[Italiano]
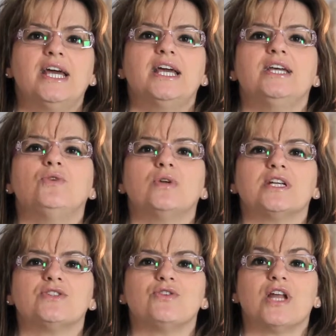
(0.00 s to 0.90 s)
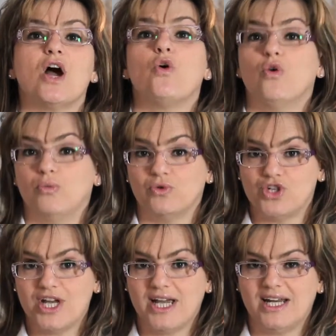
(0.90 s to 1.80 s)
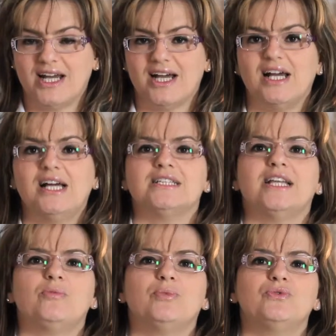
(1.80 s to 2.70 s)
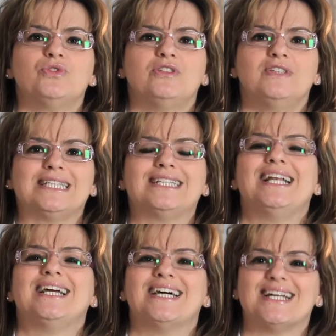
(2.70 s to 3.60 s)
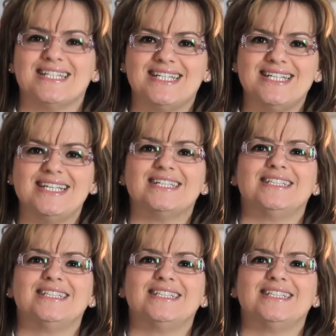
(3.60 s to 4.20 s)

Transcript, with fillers: in una zona omogenea dal punto di vista delle garanzie,